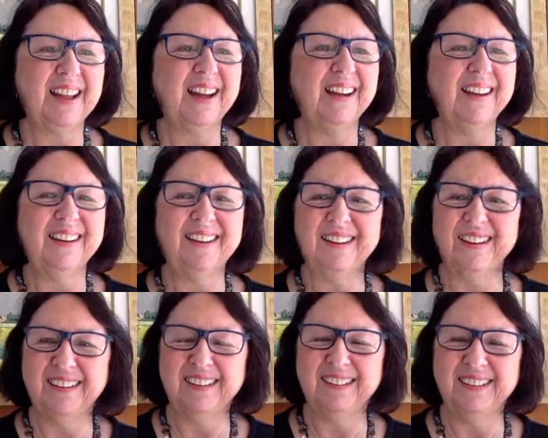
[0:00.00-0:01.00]

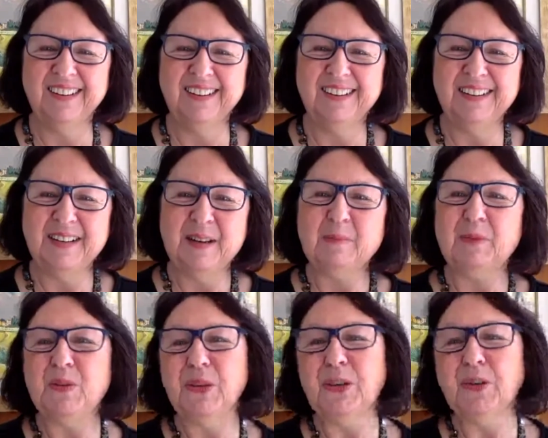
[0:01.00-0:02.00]
Ah.
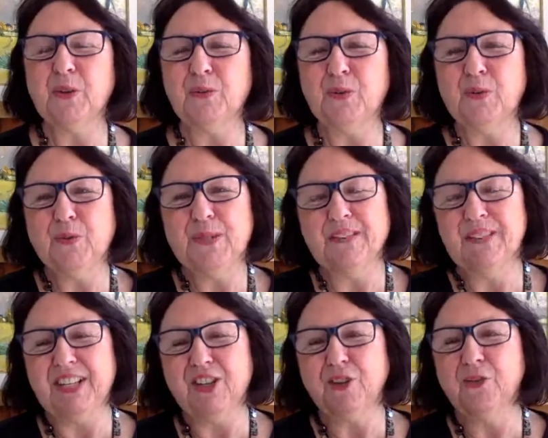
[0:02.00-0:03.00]
Plusieurs d'entre vous, vous avez
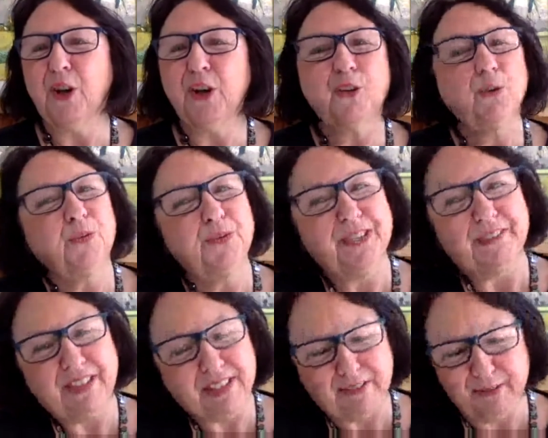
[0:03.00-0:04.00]
des chevreuils, d'autres, vous
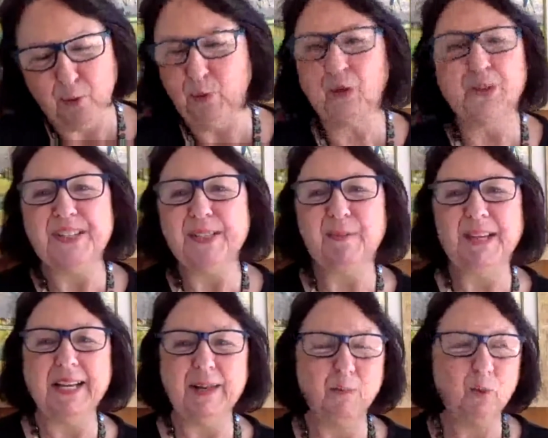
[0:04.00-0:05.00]
avez d'autres types
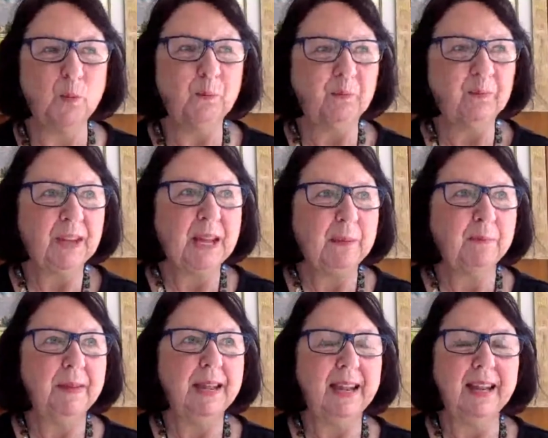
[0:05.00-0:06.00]
d'animaux.
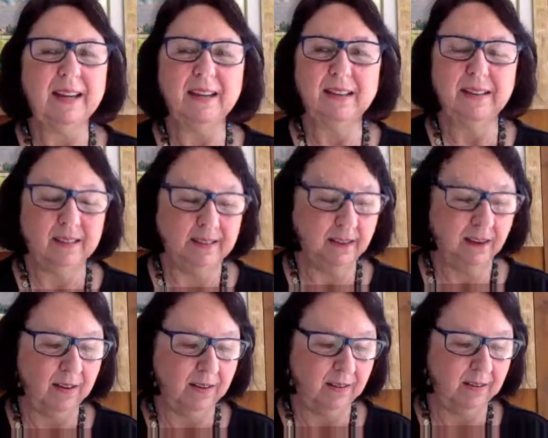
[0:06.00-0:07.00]
Mais
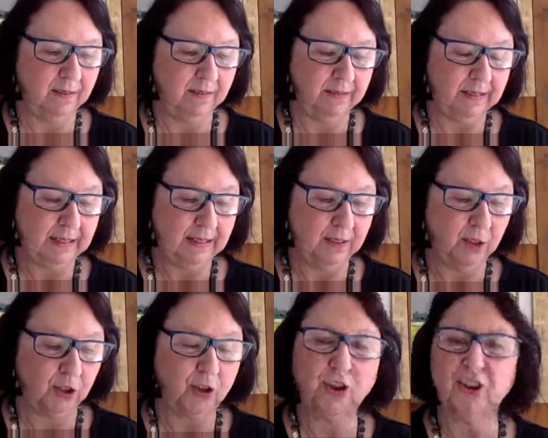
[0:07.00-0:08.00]
dans
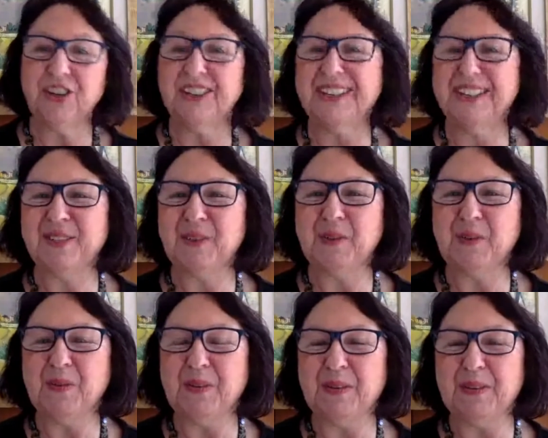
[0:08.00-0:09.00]
notre
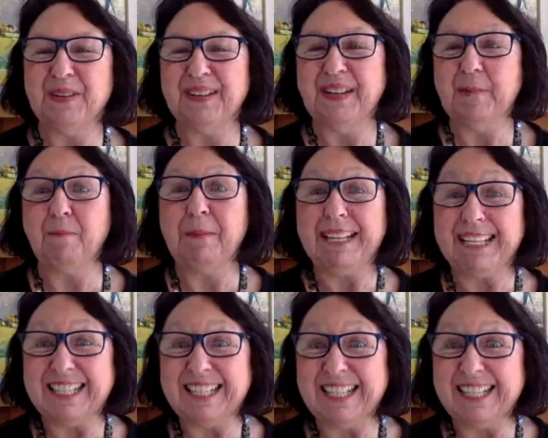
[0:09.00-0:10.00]
orientation euh,
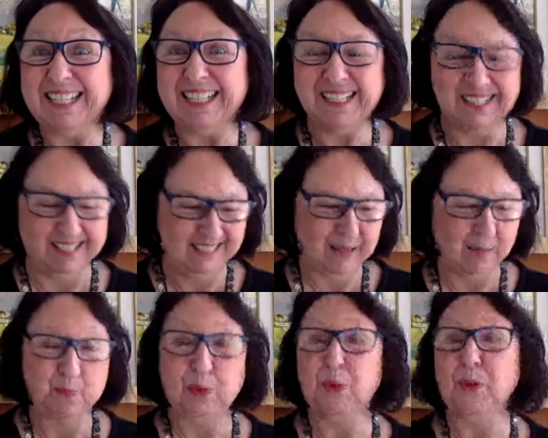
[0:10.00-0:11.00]
médecine
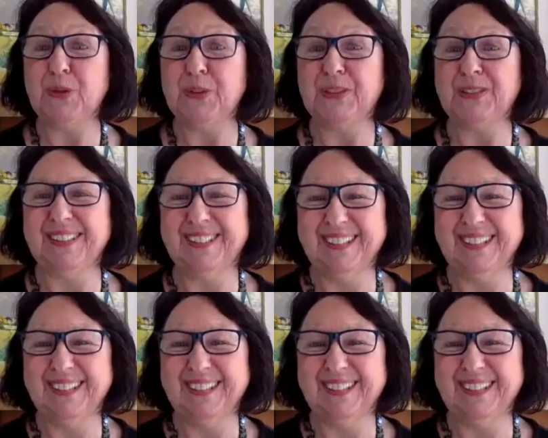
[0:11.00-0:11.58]
plus